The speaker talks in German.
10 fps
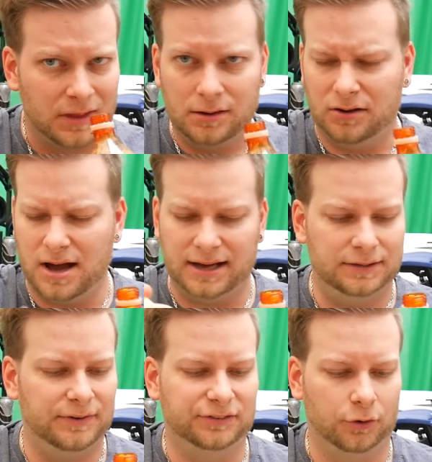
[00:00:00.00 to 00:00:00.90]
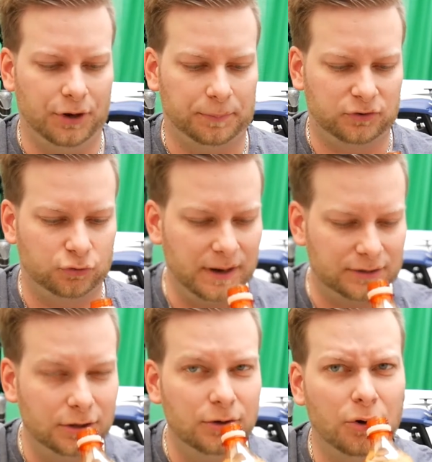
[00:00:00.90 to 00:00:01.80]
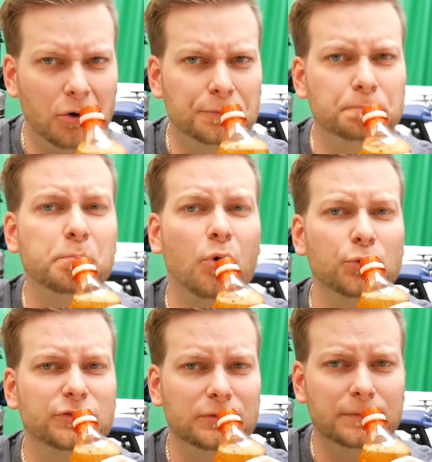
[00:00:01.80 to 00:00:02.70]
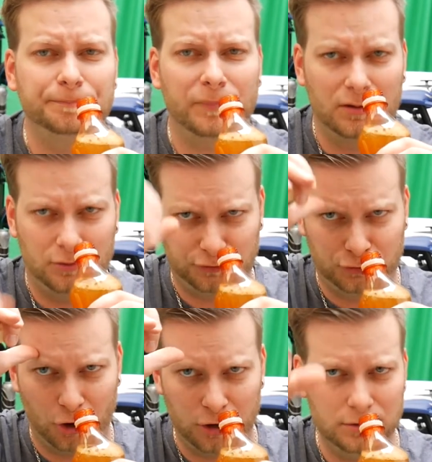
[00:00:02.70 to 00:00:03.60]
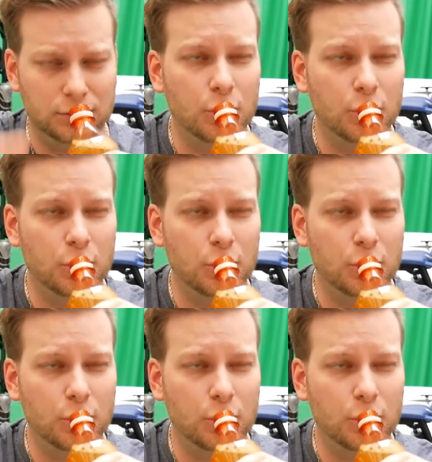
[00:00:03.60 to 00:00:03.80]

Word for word: Äh, weiß ich auch nicht, ob das schmeckt. Und Prost! Skull!